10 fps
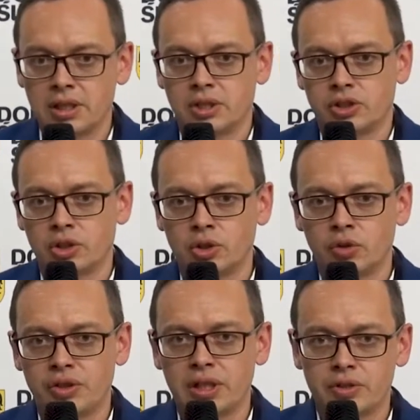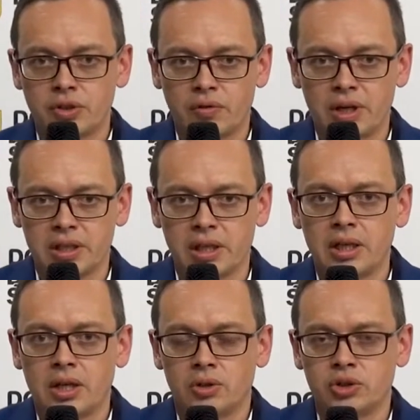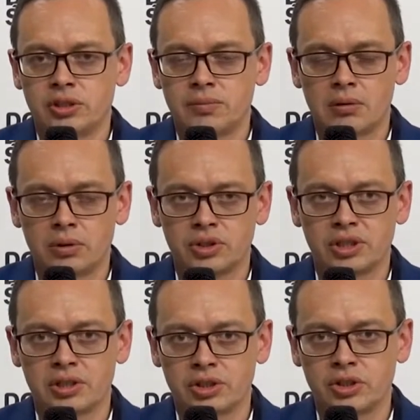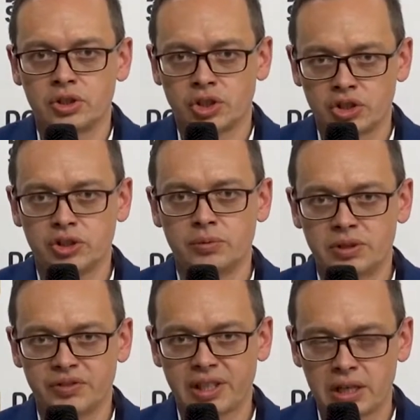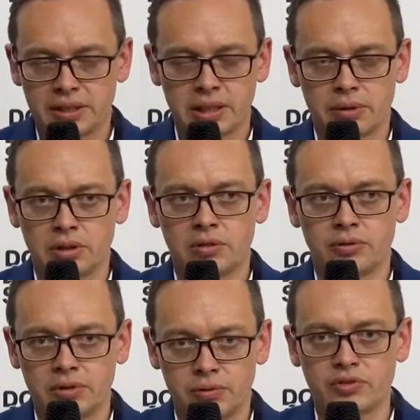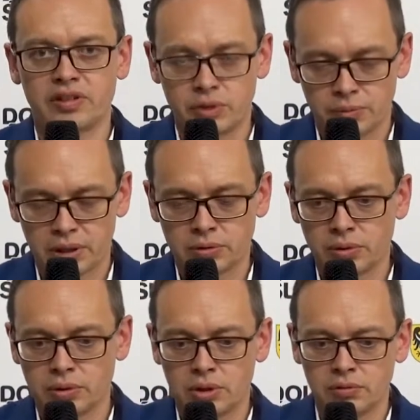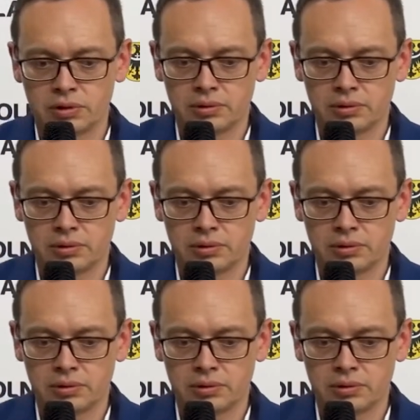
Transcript: z czego dofinansowanie otrzymało 46 gmin w skali całego województwa w przypadku odnowy